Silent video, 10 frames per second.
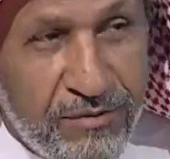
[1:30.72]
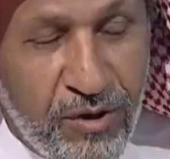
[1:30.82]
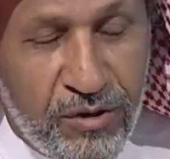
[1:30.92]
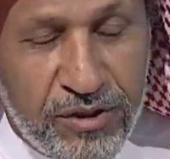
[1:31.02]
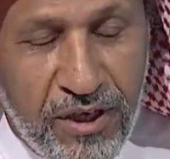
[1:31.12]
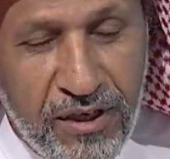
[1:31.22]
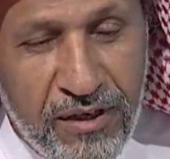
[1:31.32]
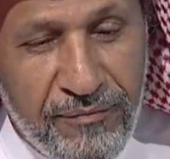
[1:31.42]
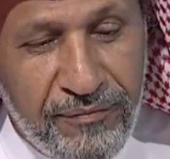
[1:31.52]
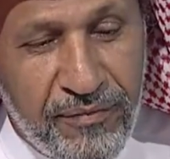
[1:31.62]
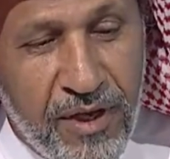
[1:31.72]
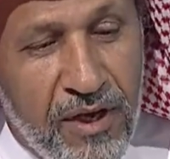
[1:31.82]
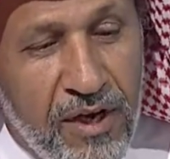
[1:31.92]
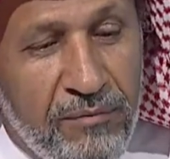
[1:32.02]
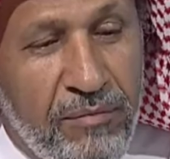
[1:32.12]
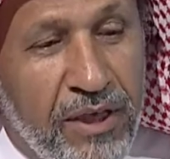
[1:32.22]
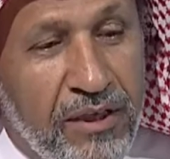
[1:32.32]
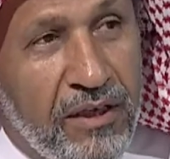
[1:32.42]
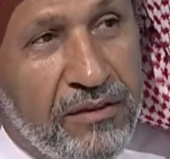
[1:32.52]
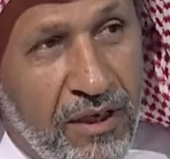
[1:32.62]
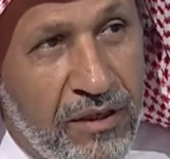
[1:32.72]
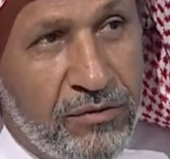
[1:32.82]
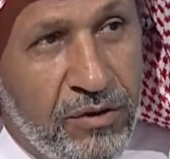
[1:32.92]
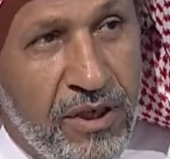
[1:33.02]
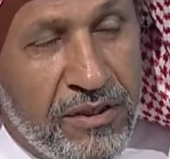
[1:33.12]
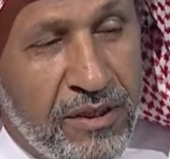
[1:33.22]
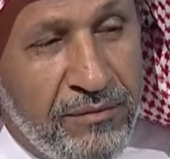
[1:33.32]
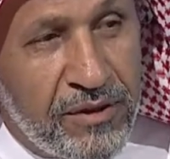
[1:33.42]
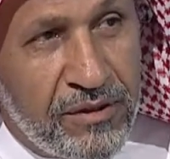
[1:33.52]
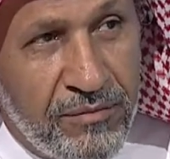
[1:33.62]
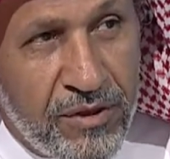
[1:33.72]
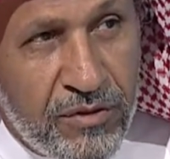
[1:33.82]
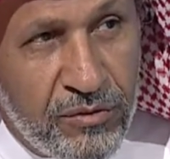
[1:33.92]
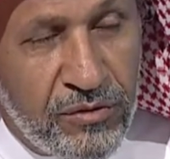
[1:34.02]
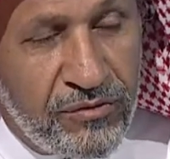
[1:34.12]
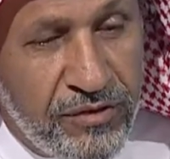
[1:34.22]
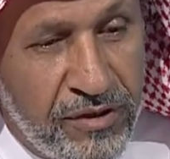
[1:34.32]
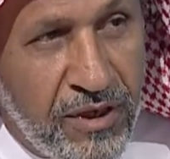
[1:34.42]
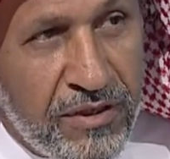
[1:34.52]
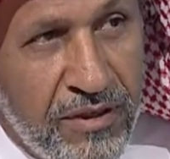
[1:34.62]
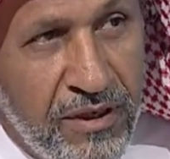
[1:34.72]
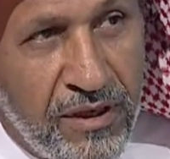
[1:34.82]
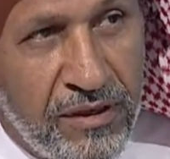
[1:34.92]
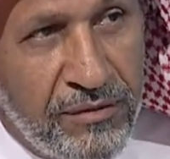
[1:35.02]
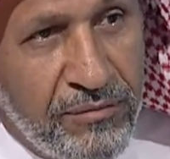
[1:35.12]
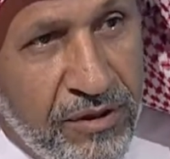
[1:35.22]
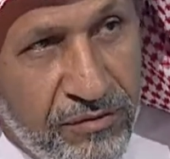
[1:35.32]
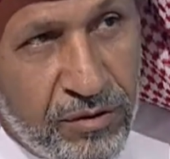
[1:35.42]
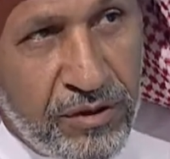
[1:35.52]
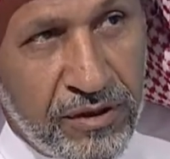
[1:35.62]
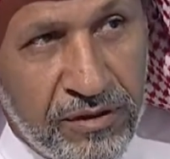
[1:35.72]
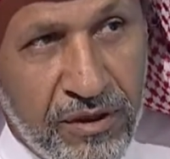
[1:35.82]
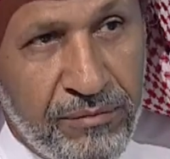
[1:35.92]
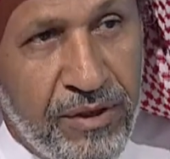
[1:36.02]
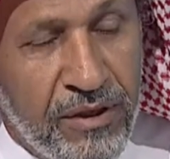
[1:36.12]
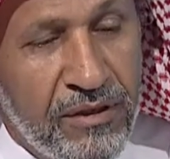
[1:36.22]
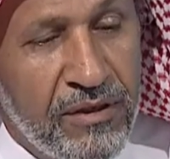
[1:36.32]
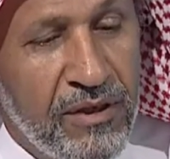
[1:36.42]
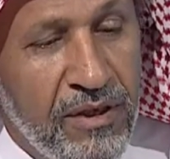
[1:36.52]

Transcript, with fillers: سبحانه وتعالى الحمد لله بعدها انتقلت الى جامعه الملك سعود في الدراسه الاكاديميه في كليه التربيه